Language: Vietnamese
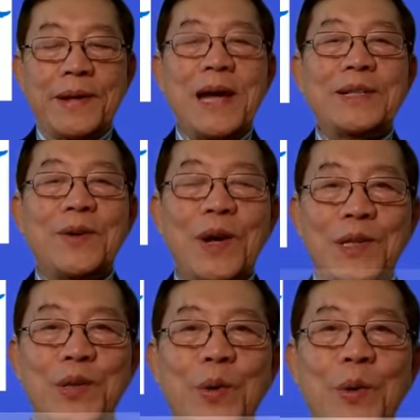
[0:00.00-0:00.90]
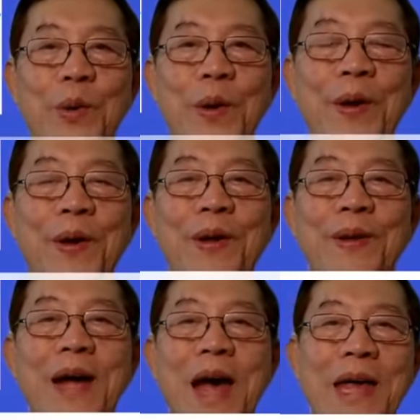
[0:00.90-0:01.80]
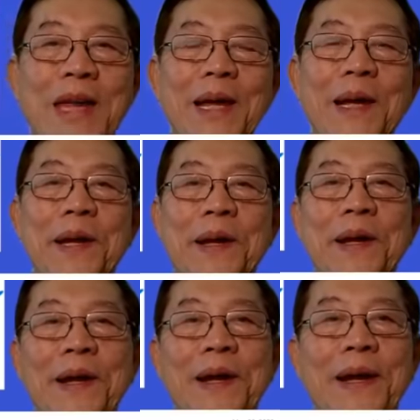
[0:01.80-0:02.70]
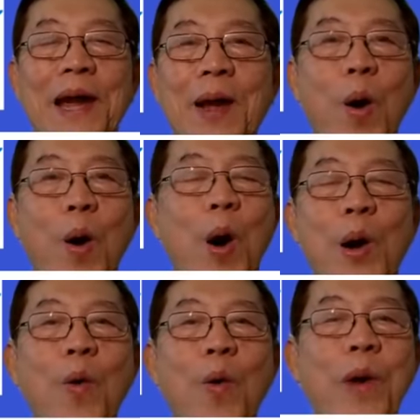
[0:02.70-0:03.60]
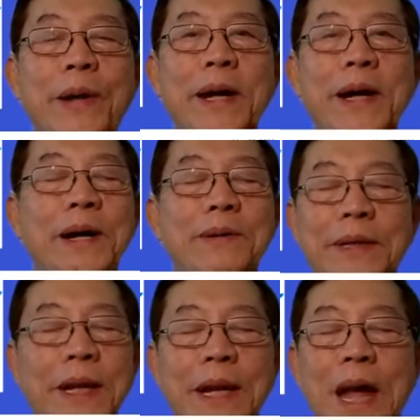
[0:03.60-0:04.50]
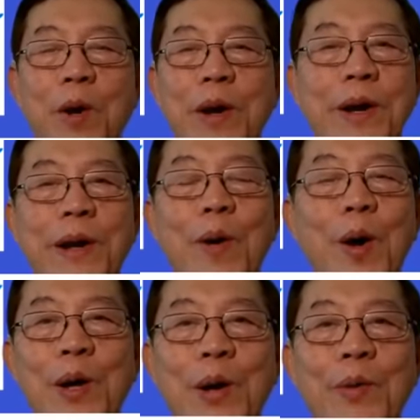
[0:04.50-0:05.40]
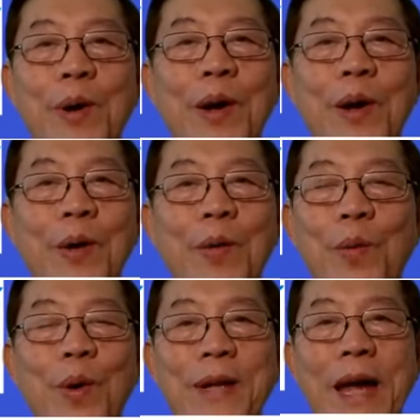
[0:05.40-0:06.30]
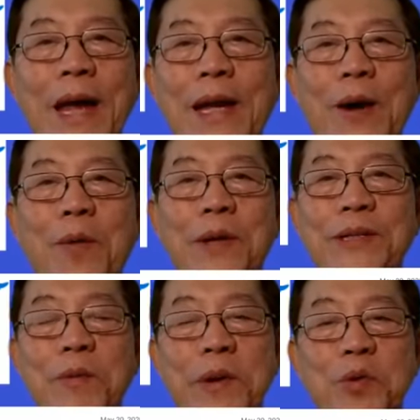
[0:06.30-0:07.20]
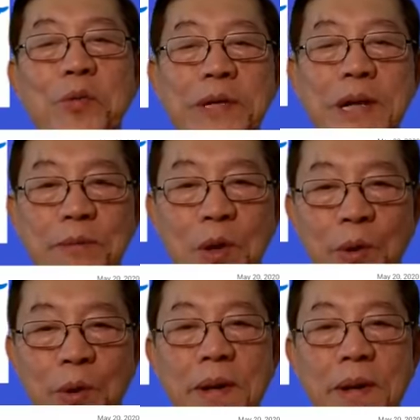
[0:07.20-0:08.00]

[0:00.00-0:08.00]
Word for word: Đa số là sốt. Thứ hai đó là cái ho đó, không phải tất cả, tất cả mọi người đều ho đâu, cũng có thể là khoảng sáu bảy mươi phần trăm thôi.